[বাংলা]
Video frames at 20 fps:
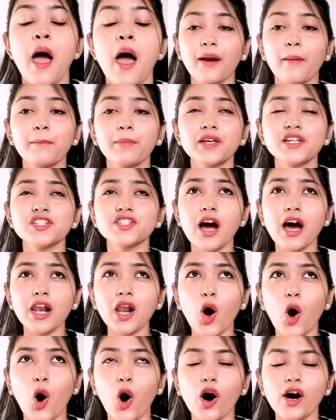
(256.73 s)
একটা
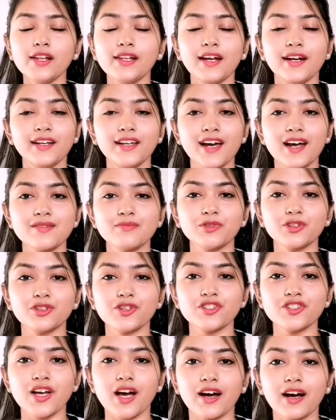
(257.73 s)
বিশাল হল এরিয়ার
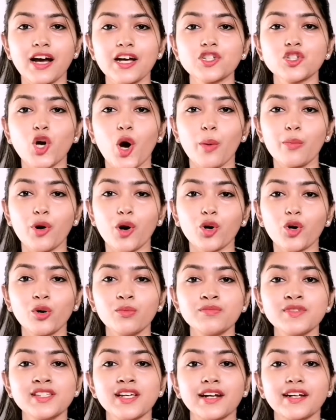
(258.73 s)
মতো জায়গায় সব
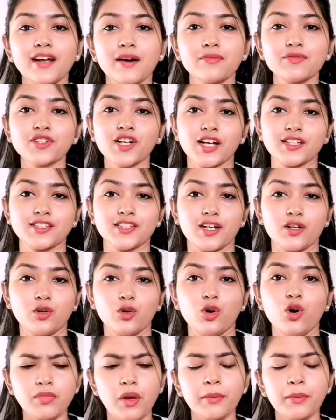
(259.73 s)
রকম সেট আপ সাজানো